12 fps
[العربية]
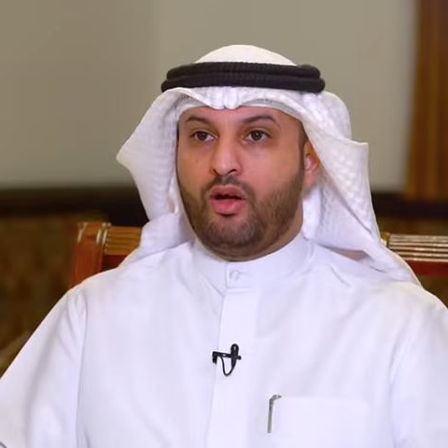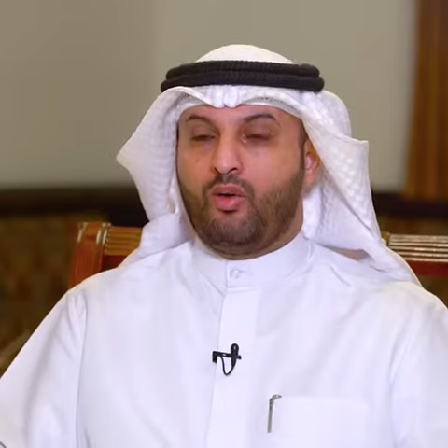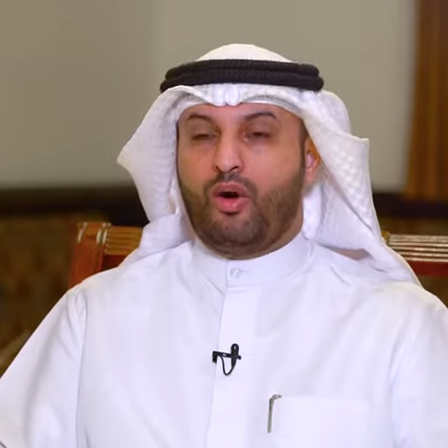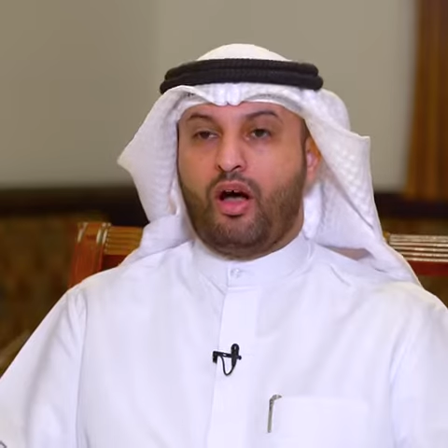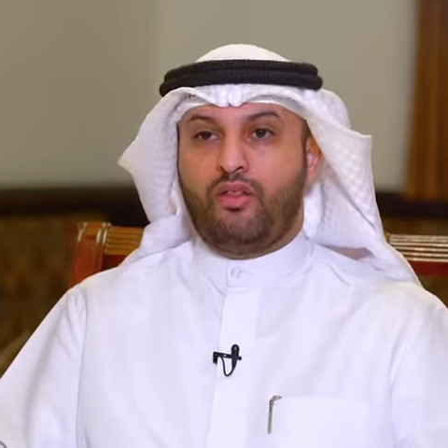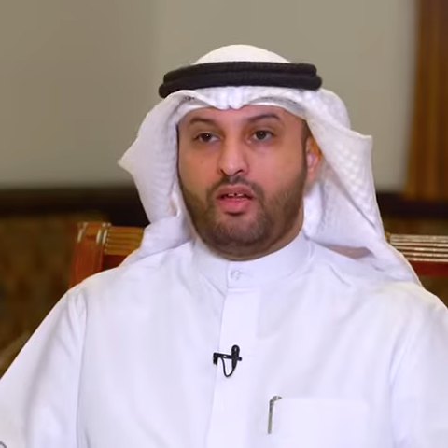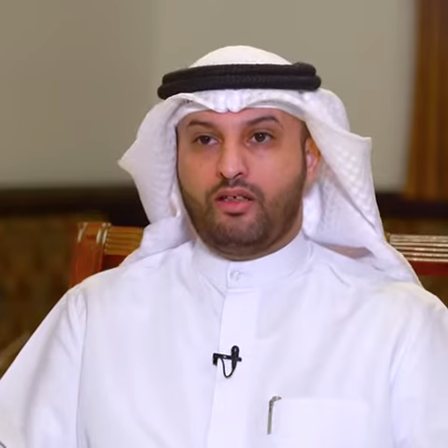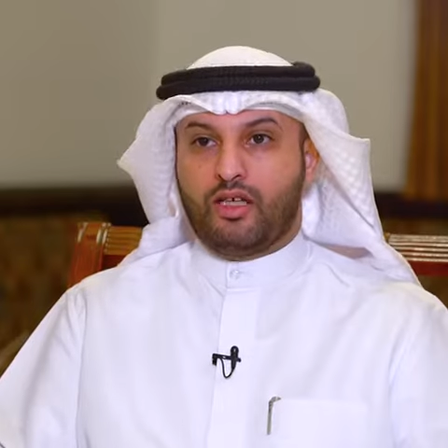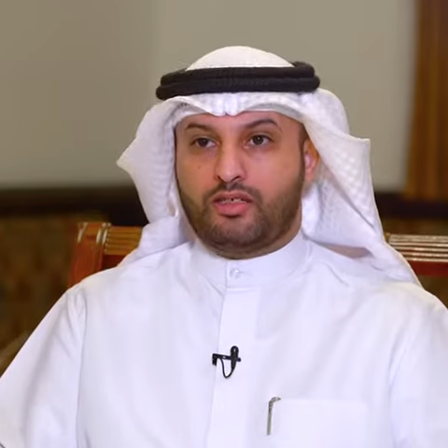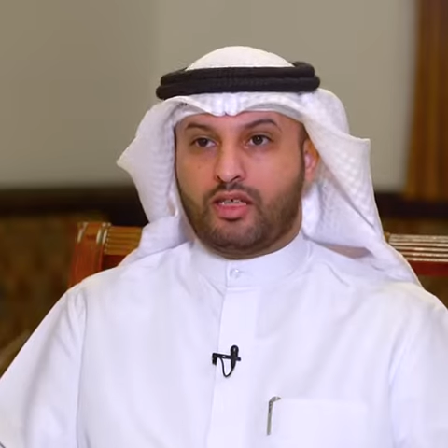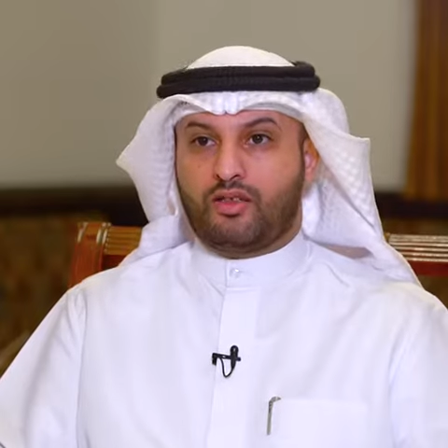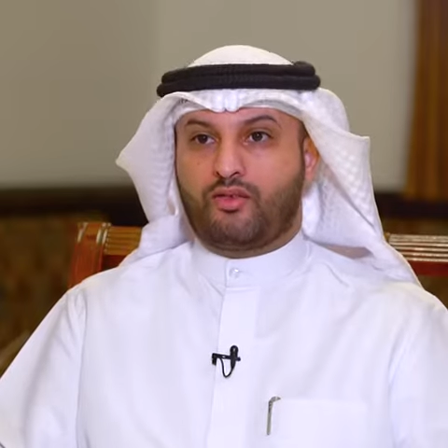وهذه اللي
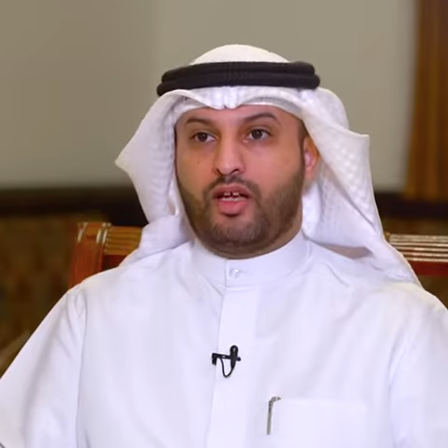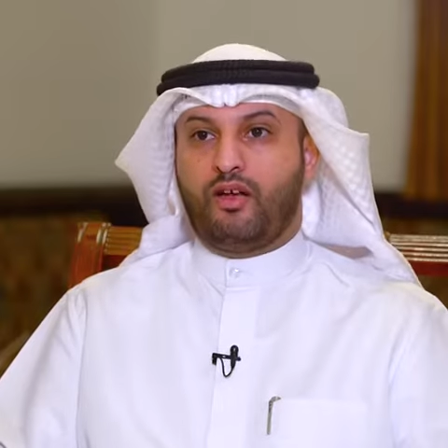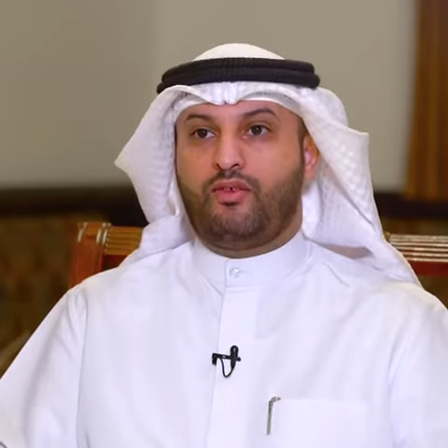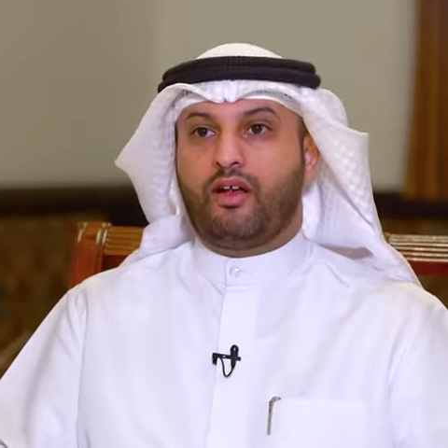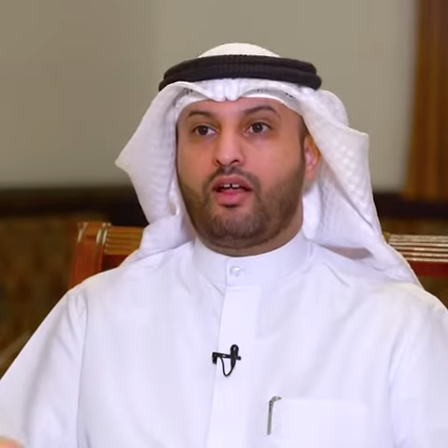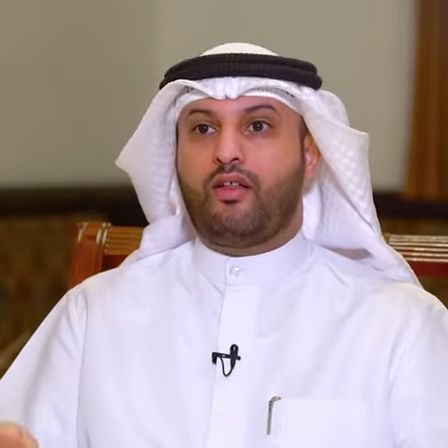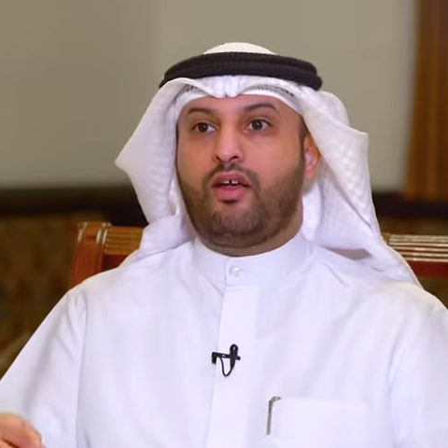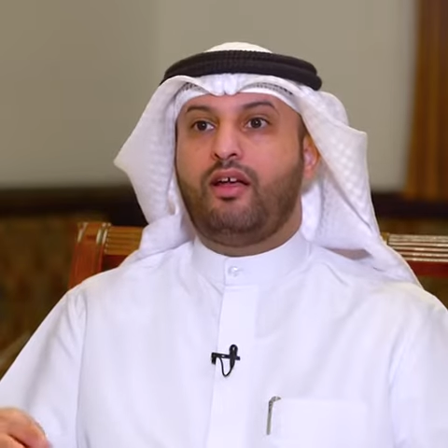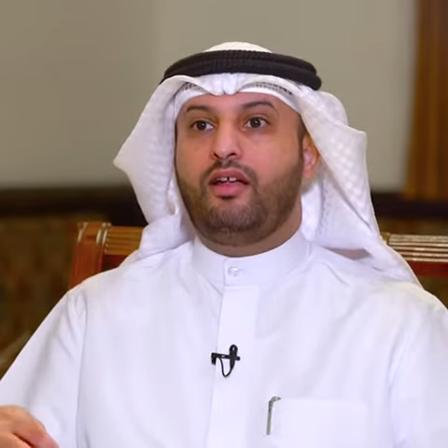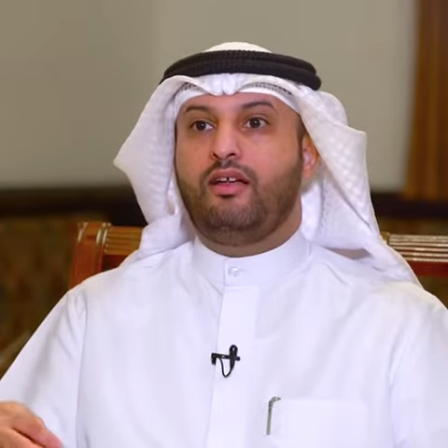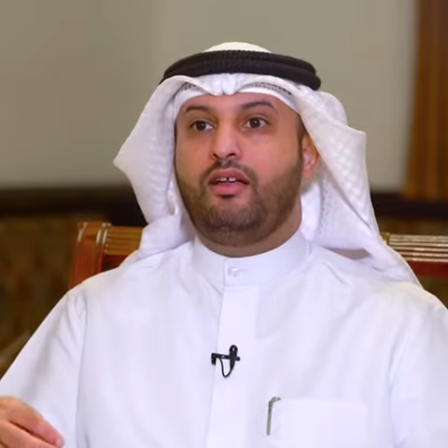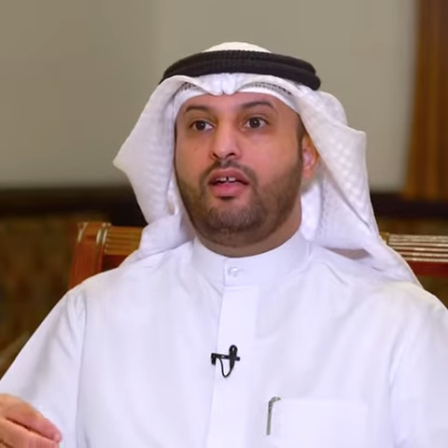انتشرت كيف القضايا
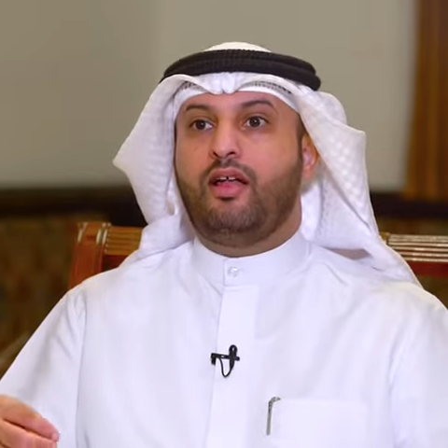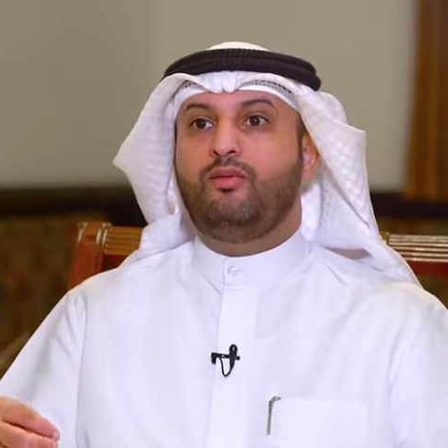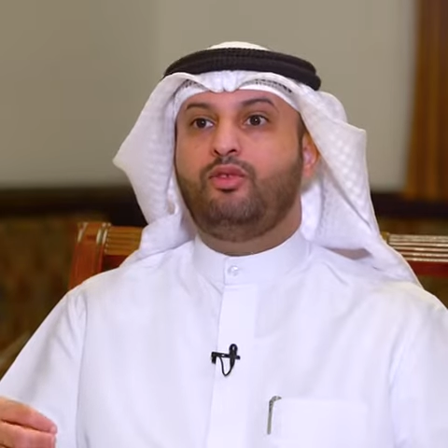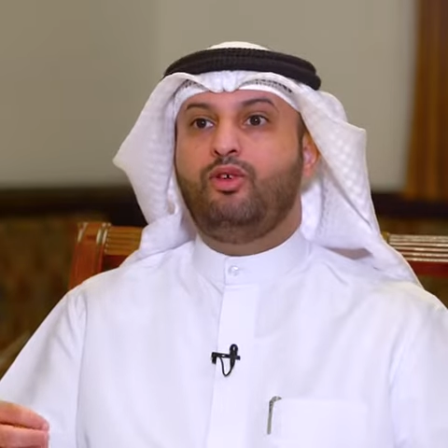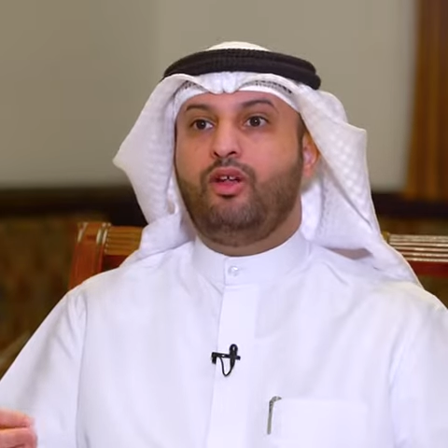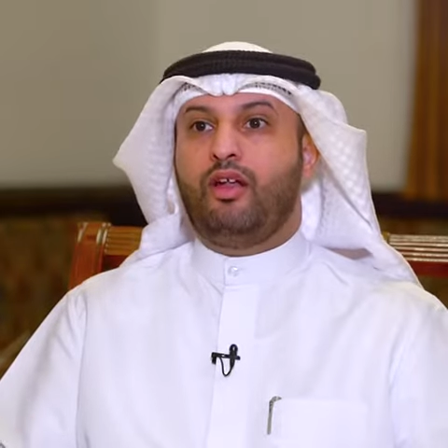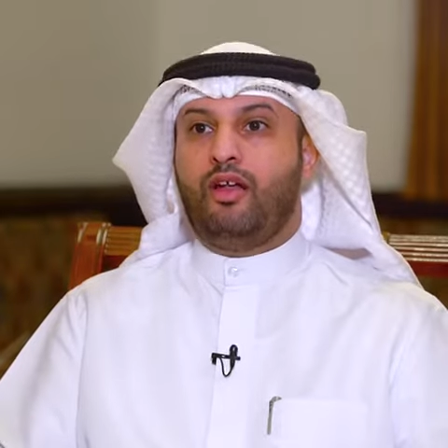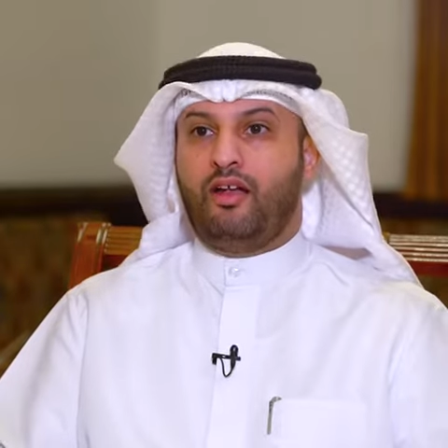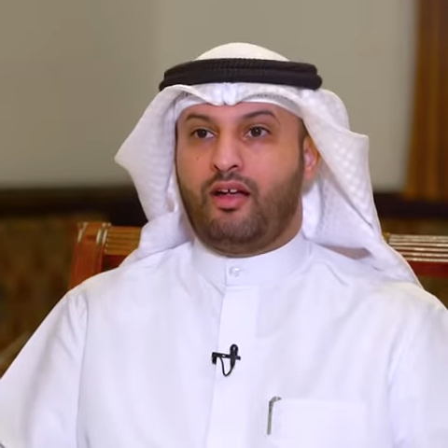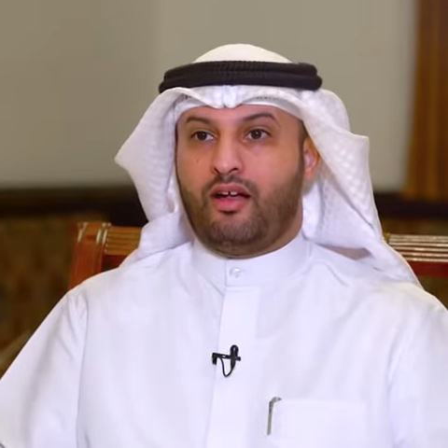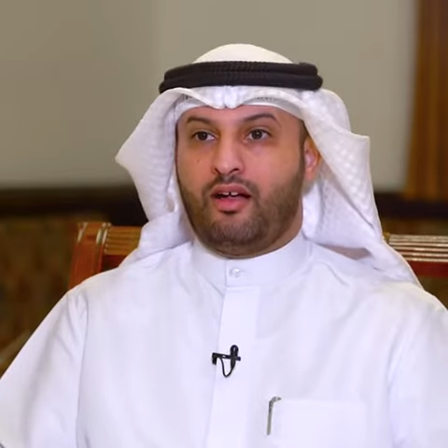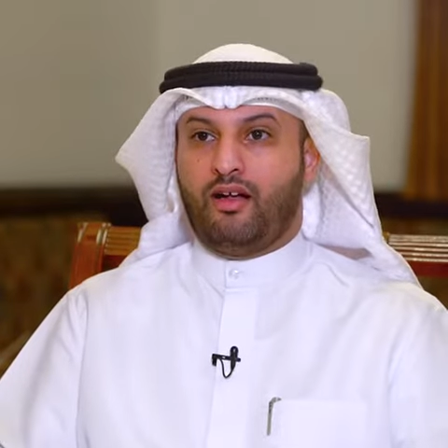اللي لم يعلن
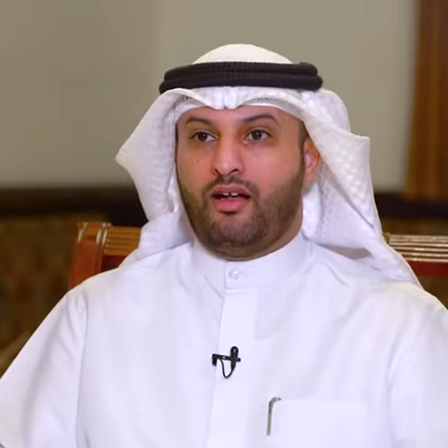عنها